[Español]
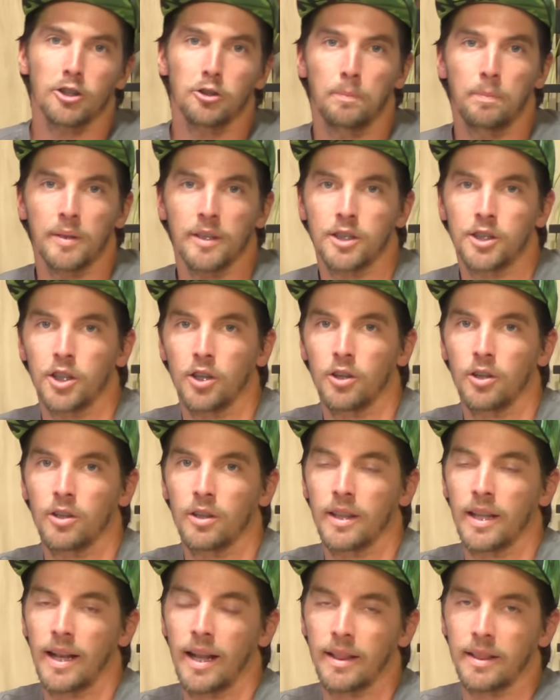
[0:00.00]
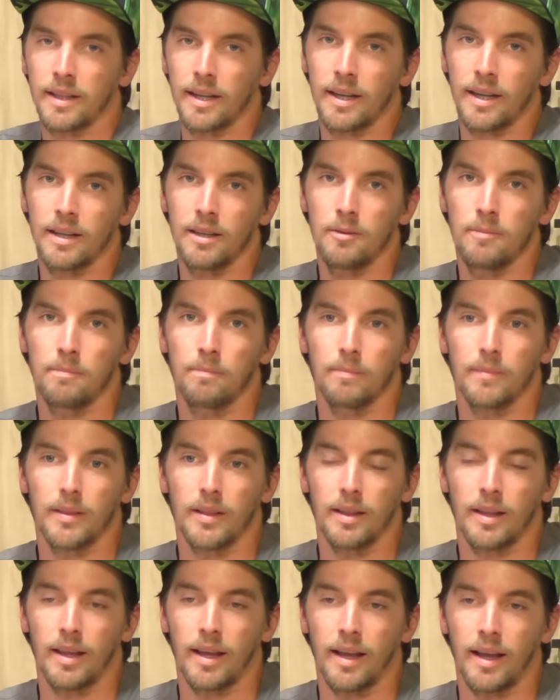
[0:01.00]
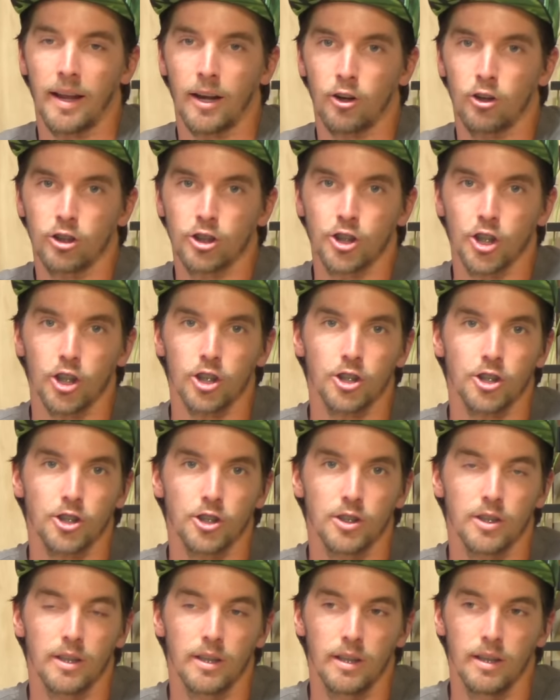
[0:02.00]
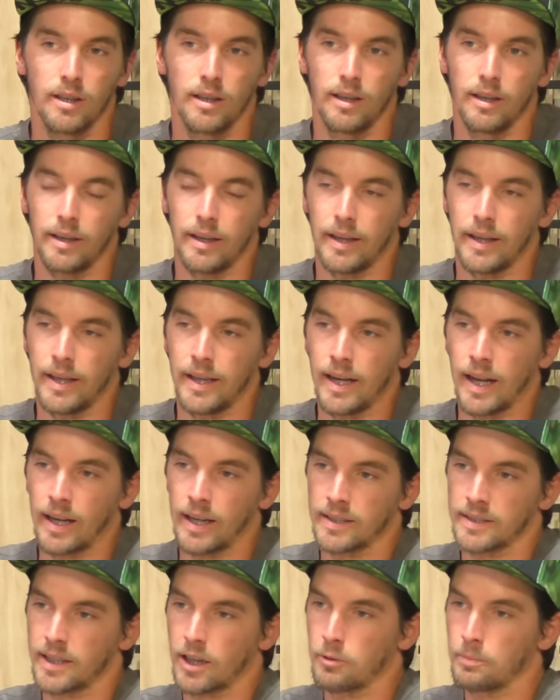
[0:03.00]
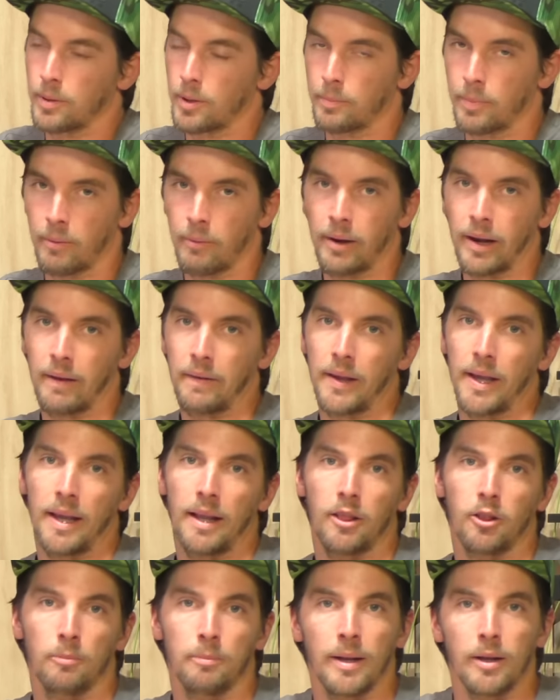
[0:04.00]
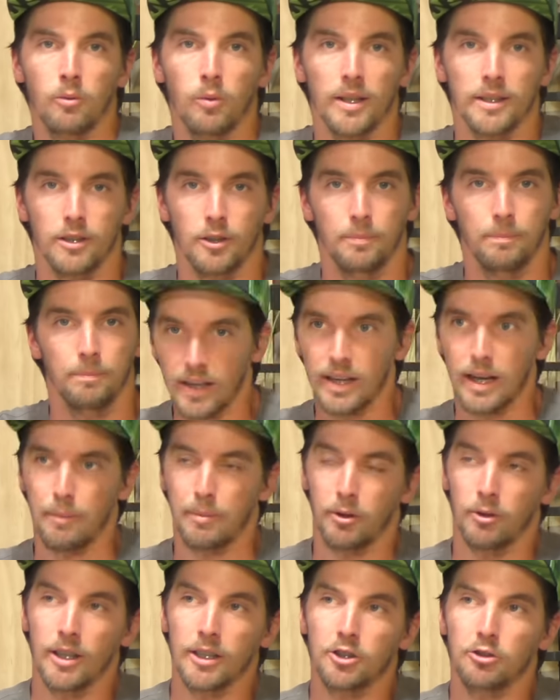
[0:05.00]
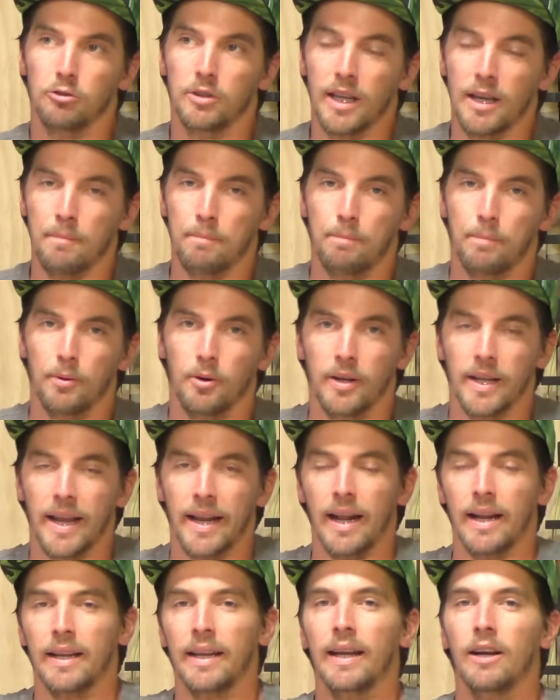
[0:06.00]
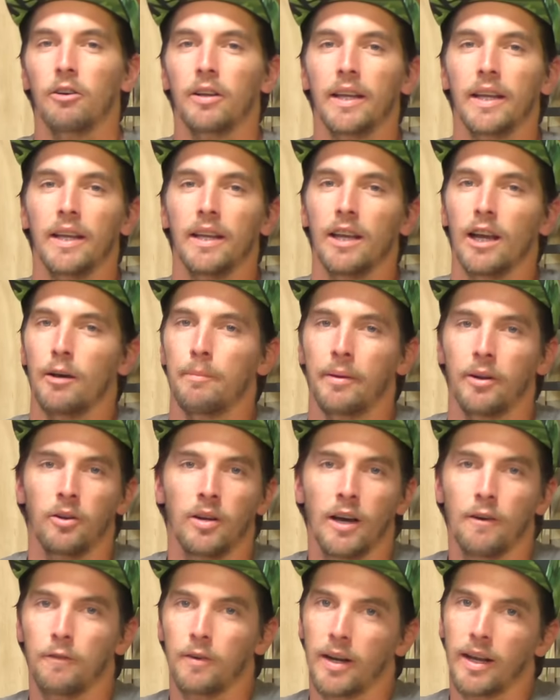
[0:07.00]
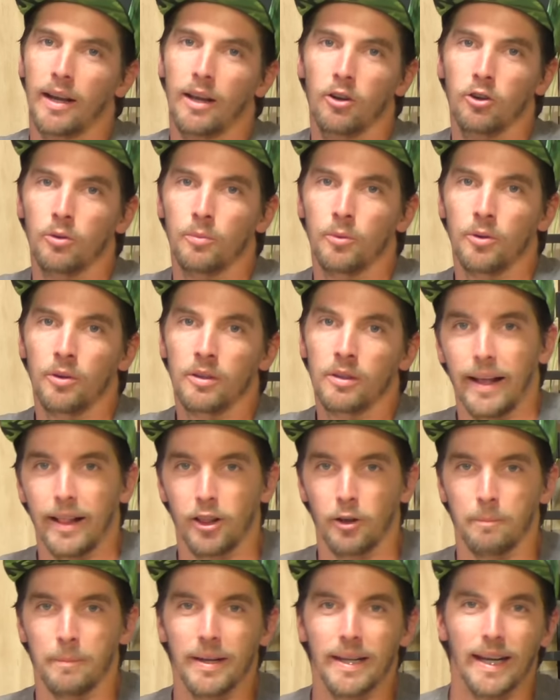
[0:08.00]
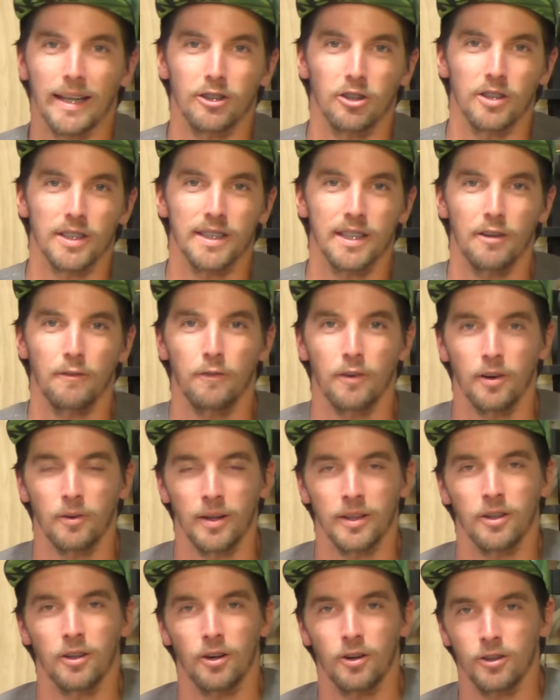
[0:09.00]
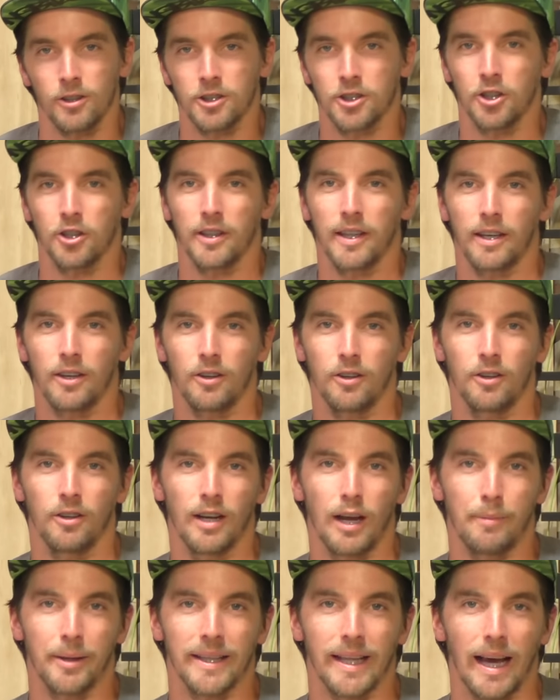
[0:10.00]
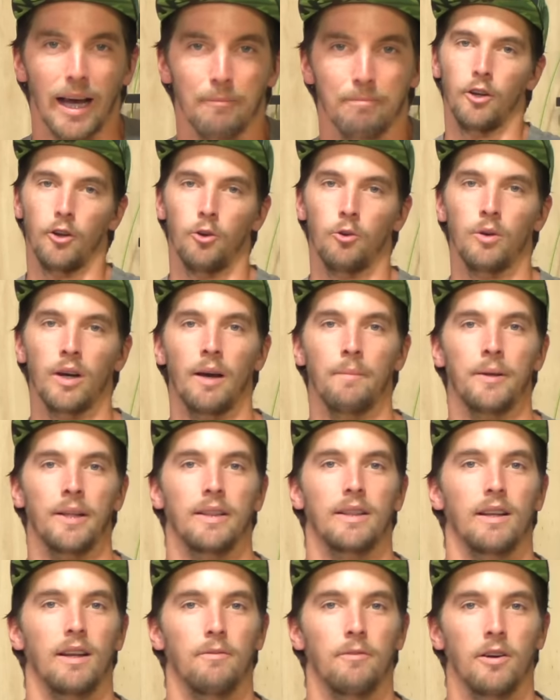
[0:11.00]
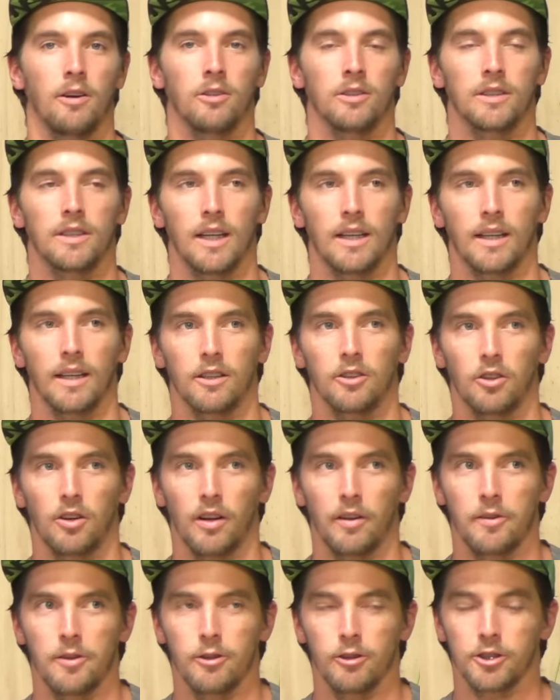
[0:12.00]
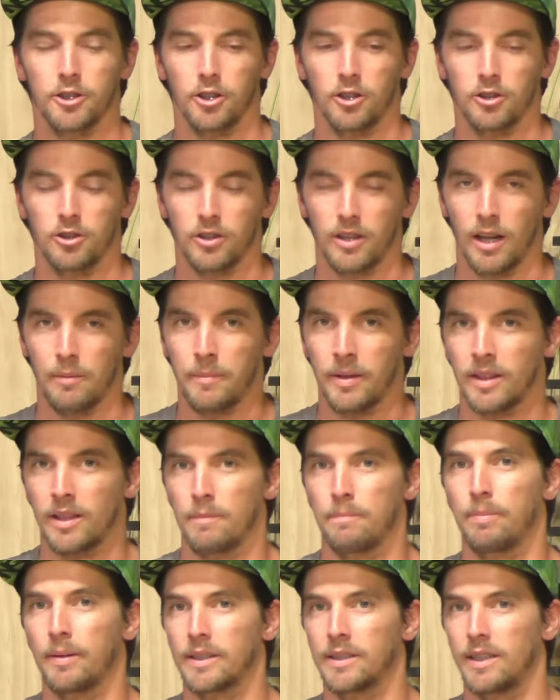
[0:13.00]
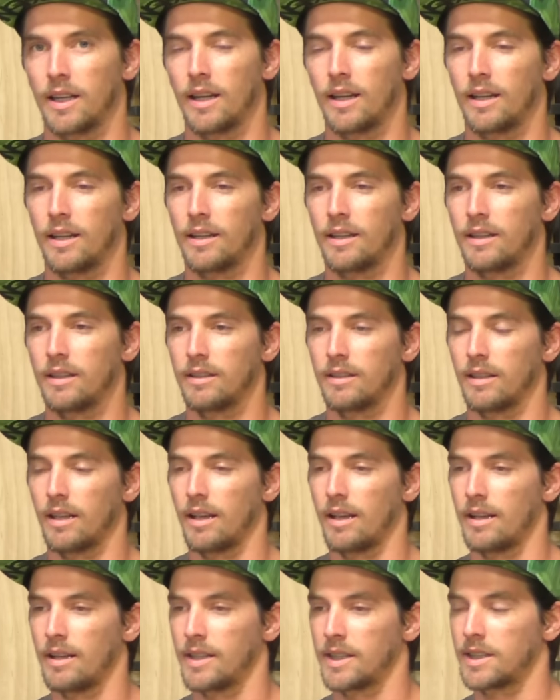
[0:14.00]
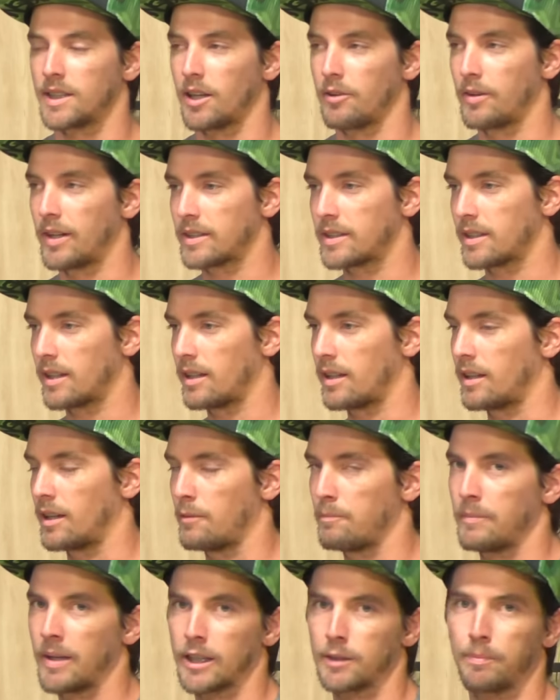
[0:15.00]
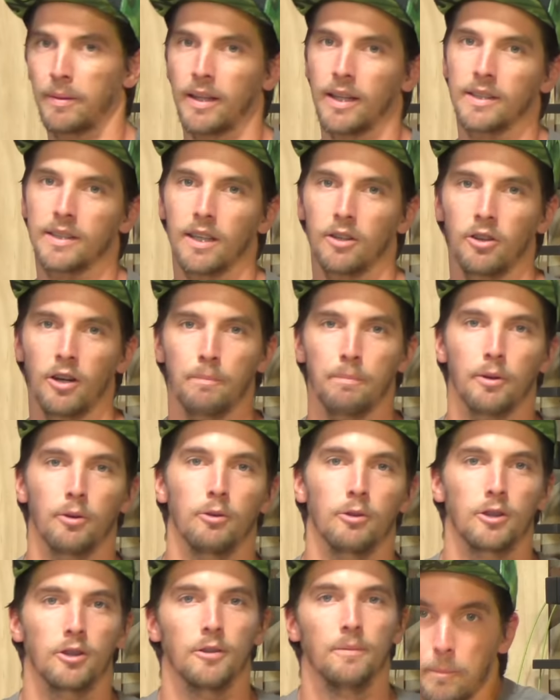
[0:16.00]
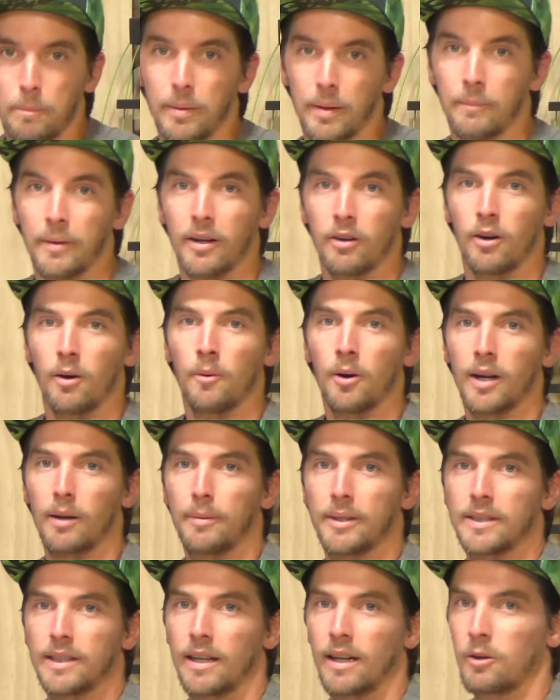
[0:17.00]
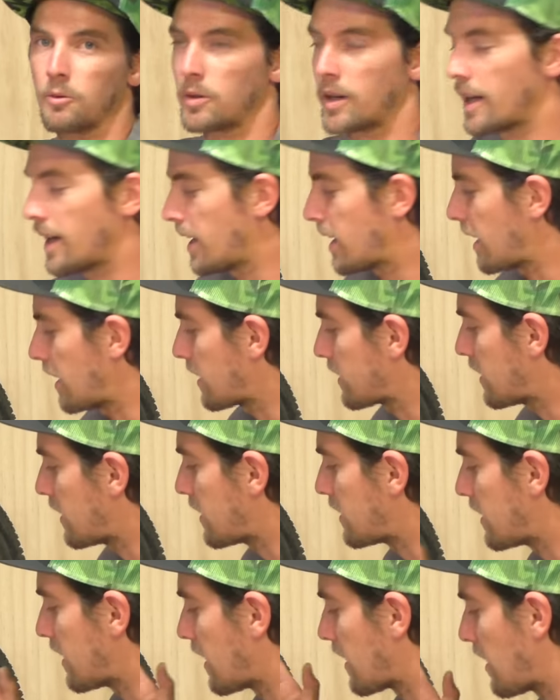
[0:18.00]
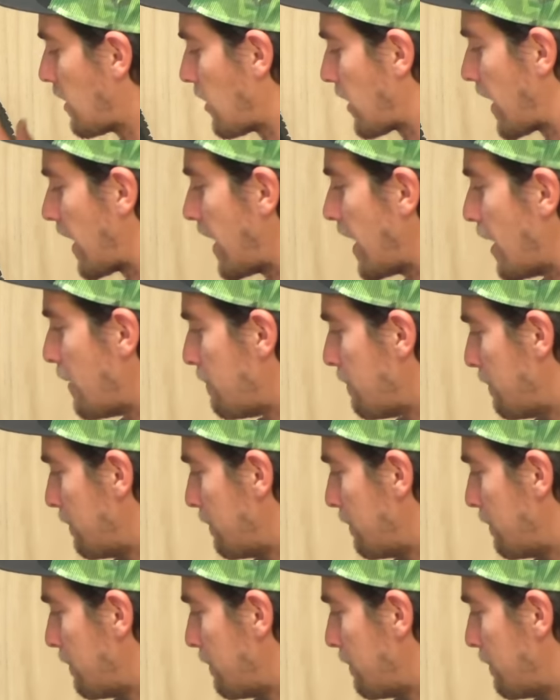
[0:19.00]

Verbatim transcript: suspensión delantera de RockShox y la lanzaron por primera vez el 2004. La probé en su tiempo y era rica horquilla, pero nada fuera de lo común. El 2014 fue cuando RockShox dejó la patada. Nuevamente les voy a contar que estos reviews son totalmente imparciales y se basan en mi experiencia con el producto. Primero vamos a repasar algunas de las características de la horquilla.